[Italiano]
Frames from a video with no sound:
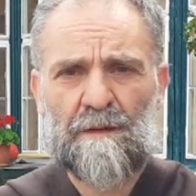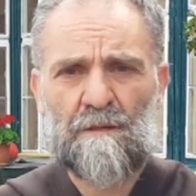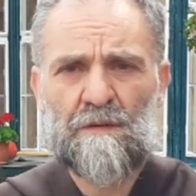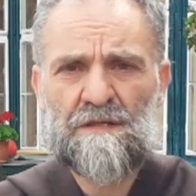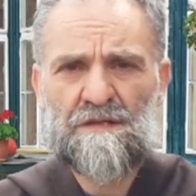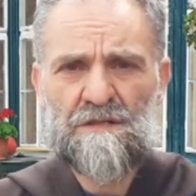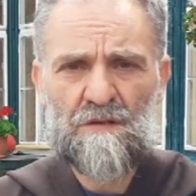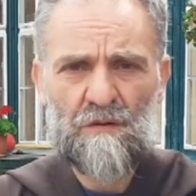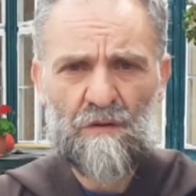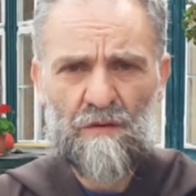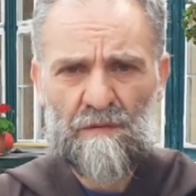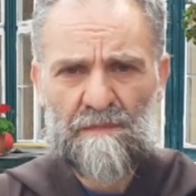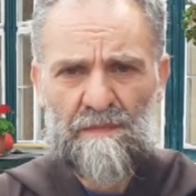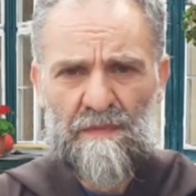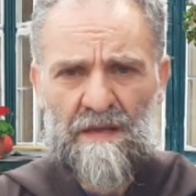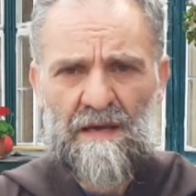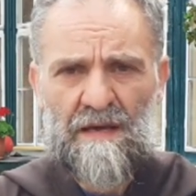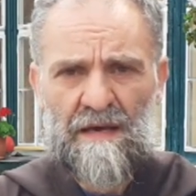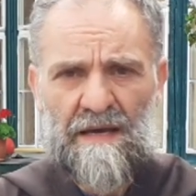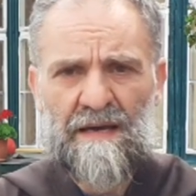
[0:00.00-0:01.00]

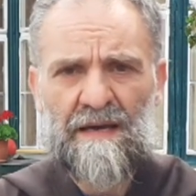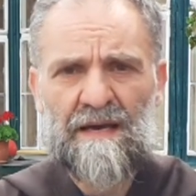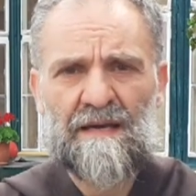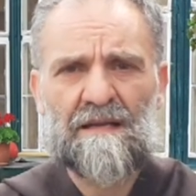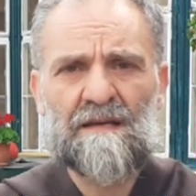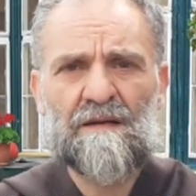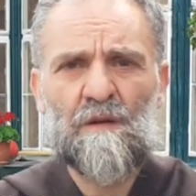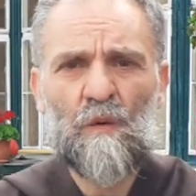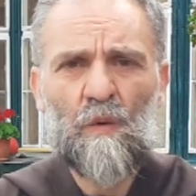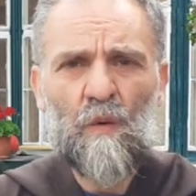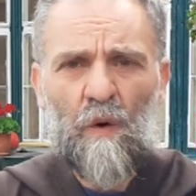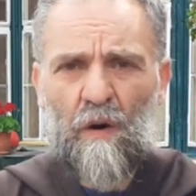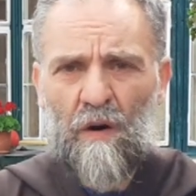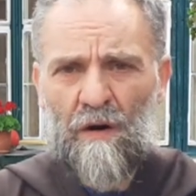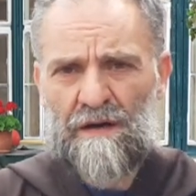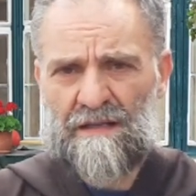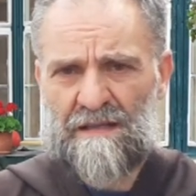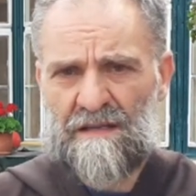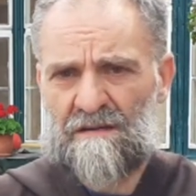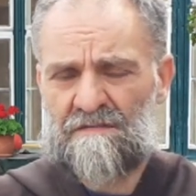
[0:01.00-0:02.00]
Questo è il
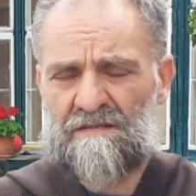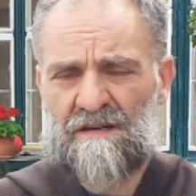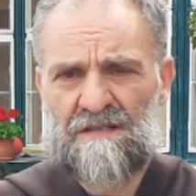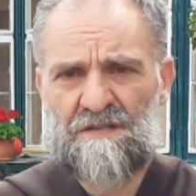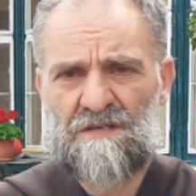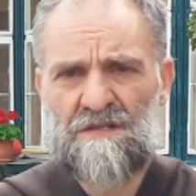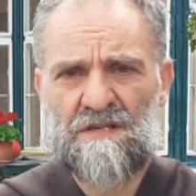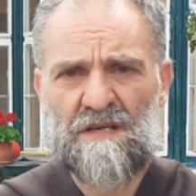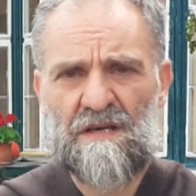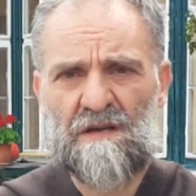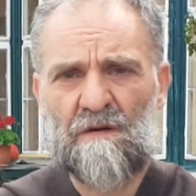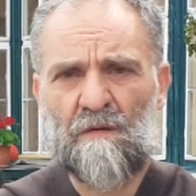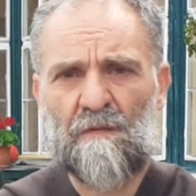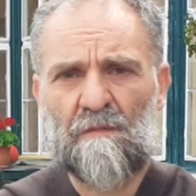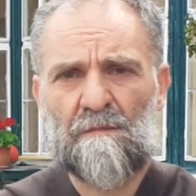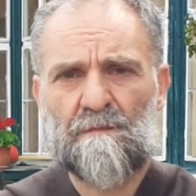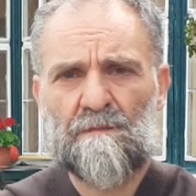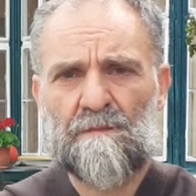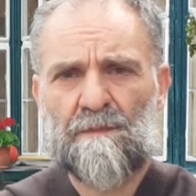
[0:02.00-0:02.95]
cuore del Vangelo.